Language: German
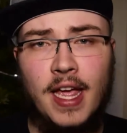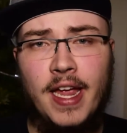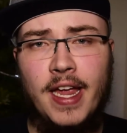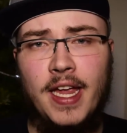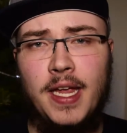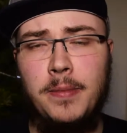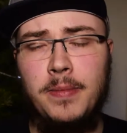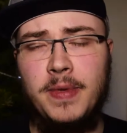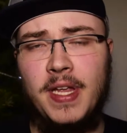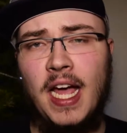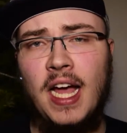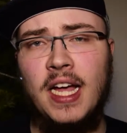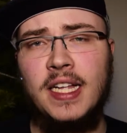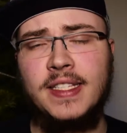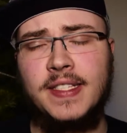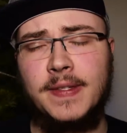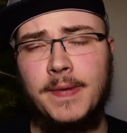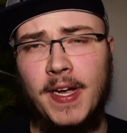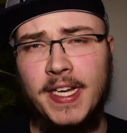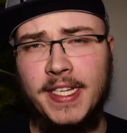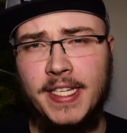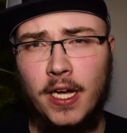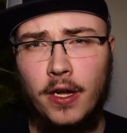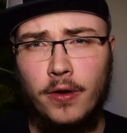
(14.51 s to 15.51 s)
Im Jahr
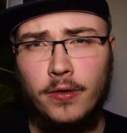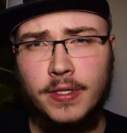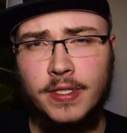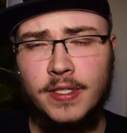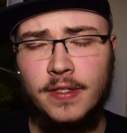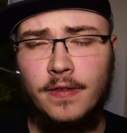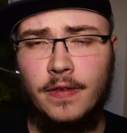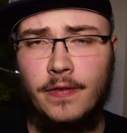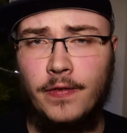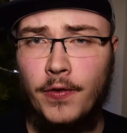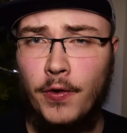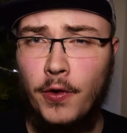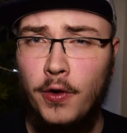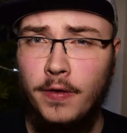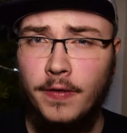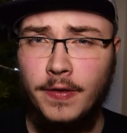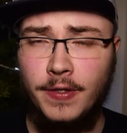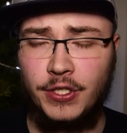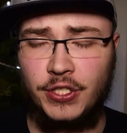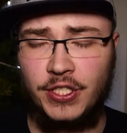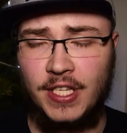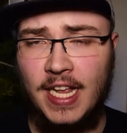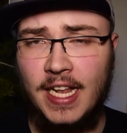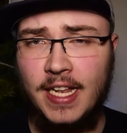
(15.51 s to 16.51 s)

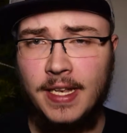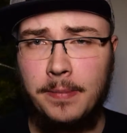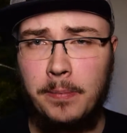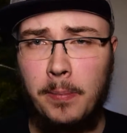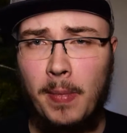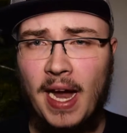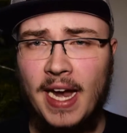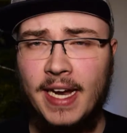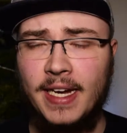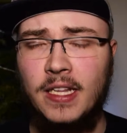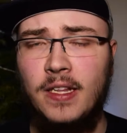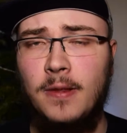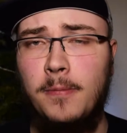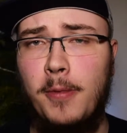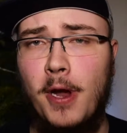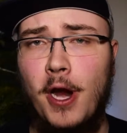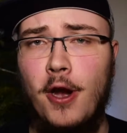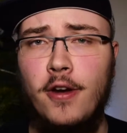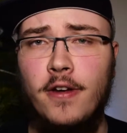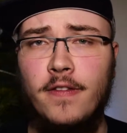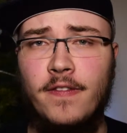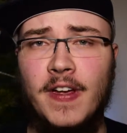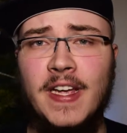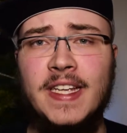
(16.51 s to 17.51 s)
2005 stellt Michael
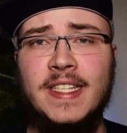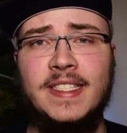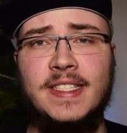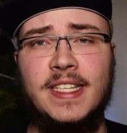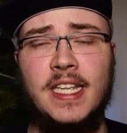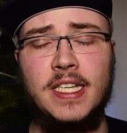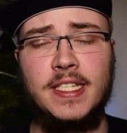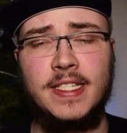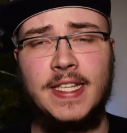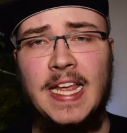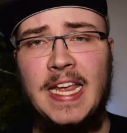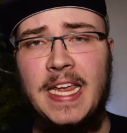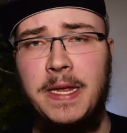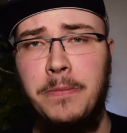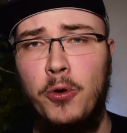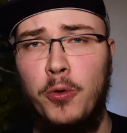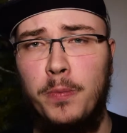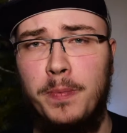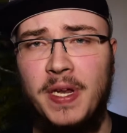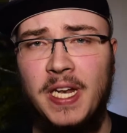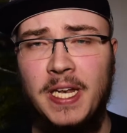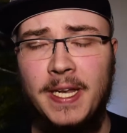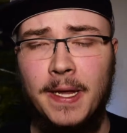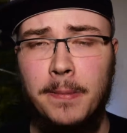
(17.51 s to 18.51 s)
Berry fest, dass der
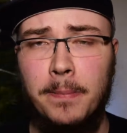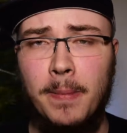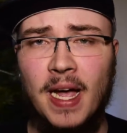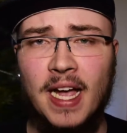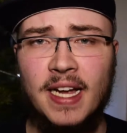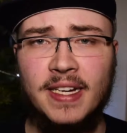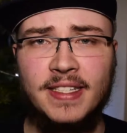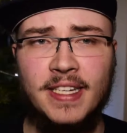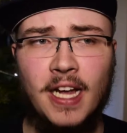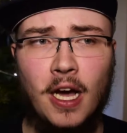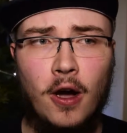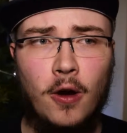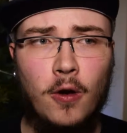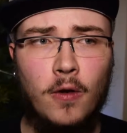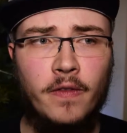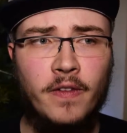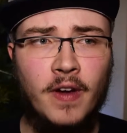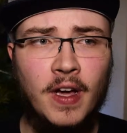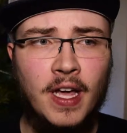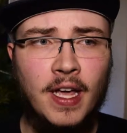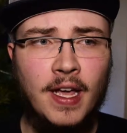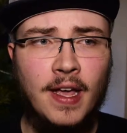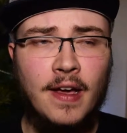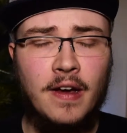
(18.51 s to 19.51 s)
Immobilienmarkt
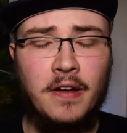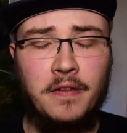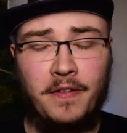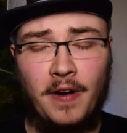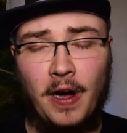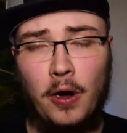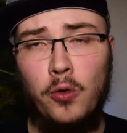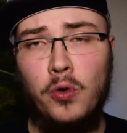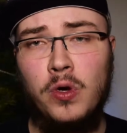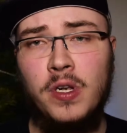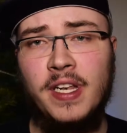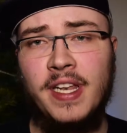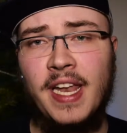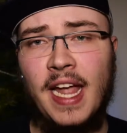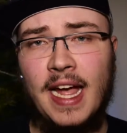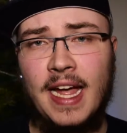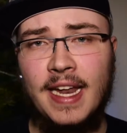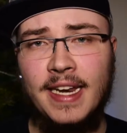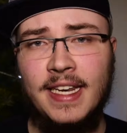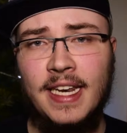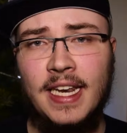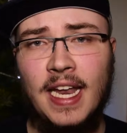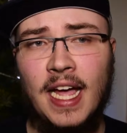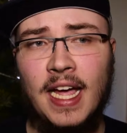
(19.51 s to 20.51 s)
auf faulen
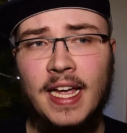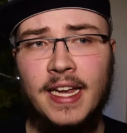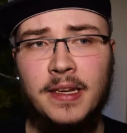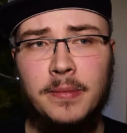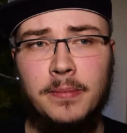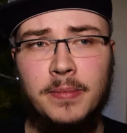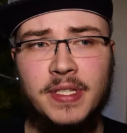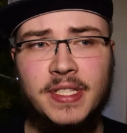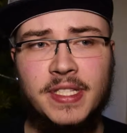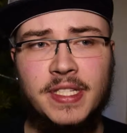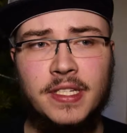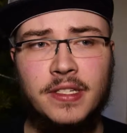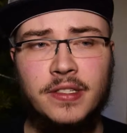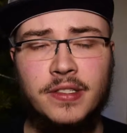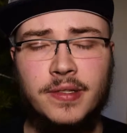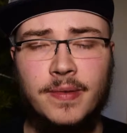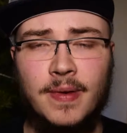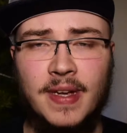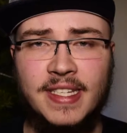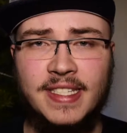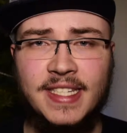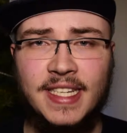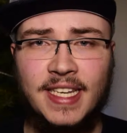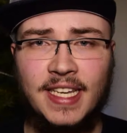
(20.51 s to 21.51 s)
Anleihen
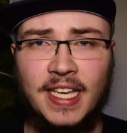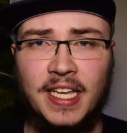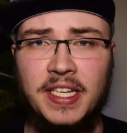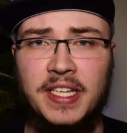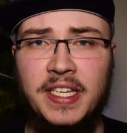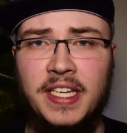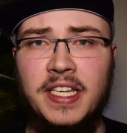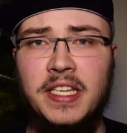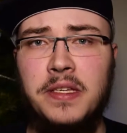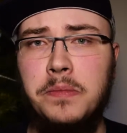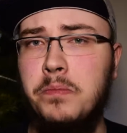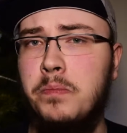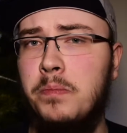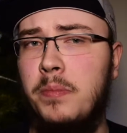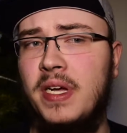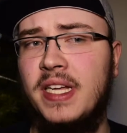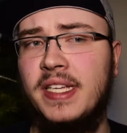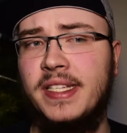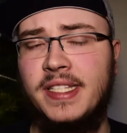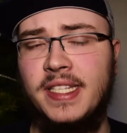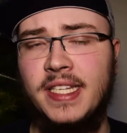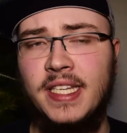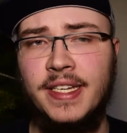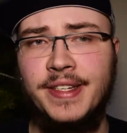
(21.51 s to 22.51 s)
bzw. Krediten
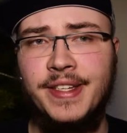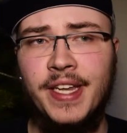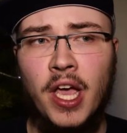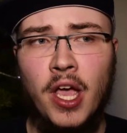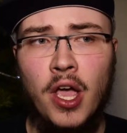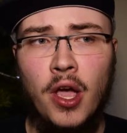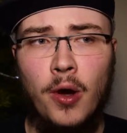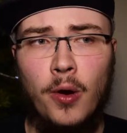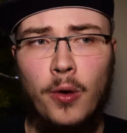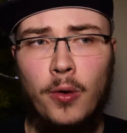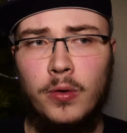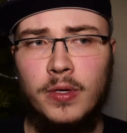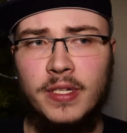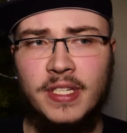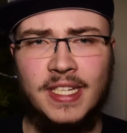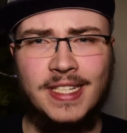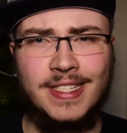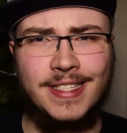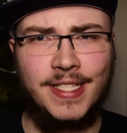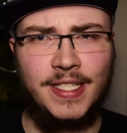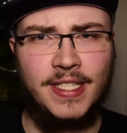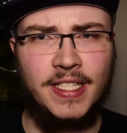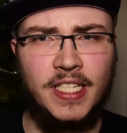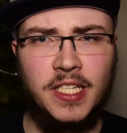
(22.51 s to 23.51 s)
basiert und
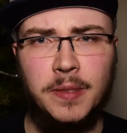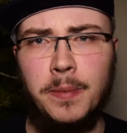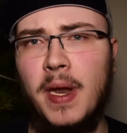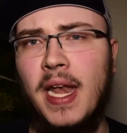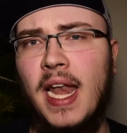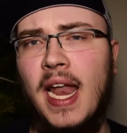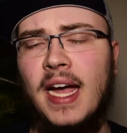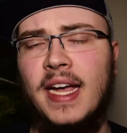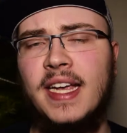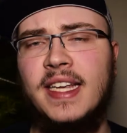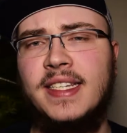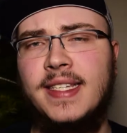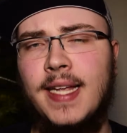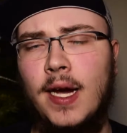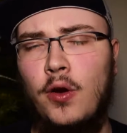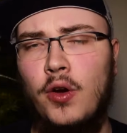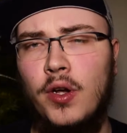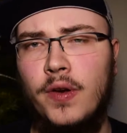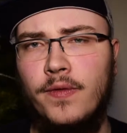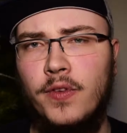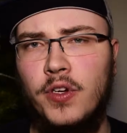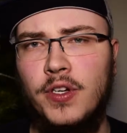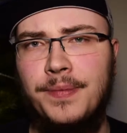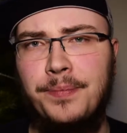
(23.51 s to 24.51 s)
es nicht mehr lange
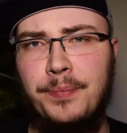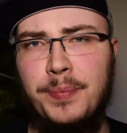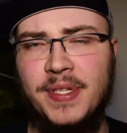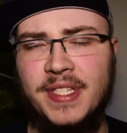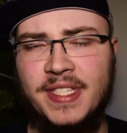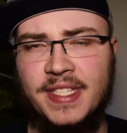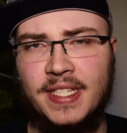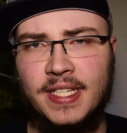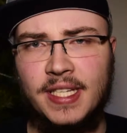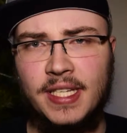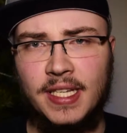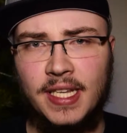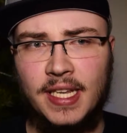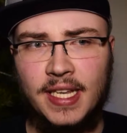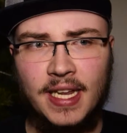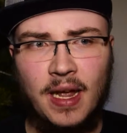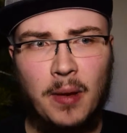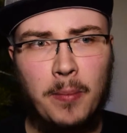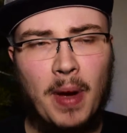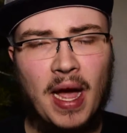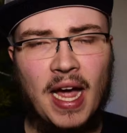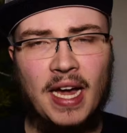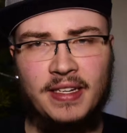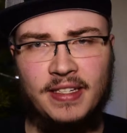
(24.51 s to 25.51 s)
dauern wird, bis
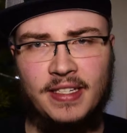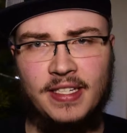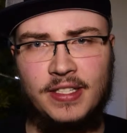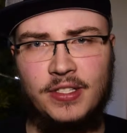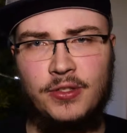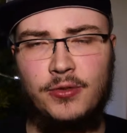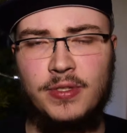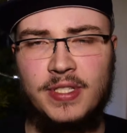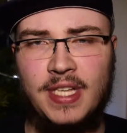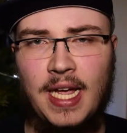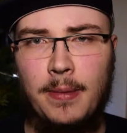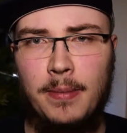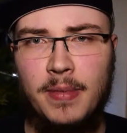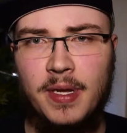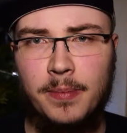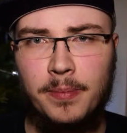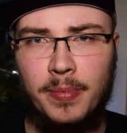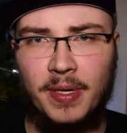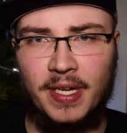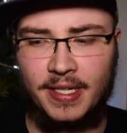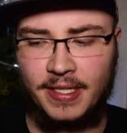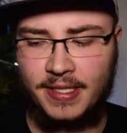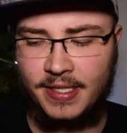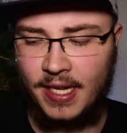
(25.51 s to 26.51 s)
der Markt
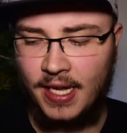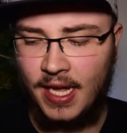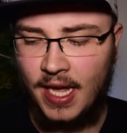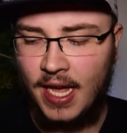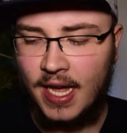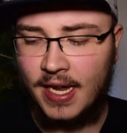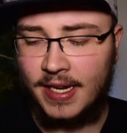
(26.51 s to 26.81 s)
zusammenbricht.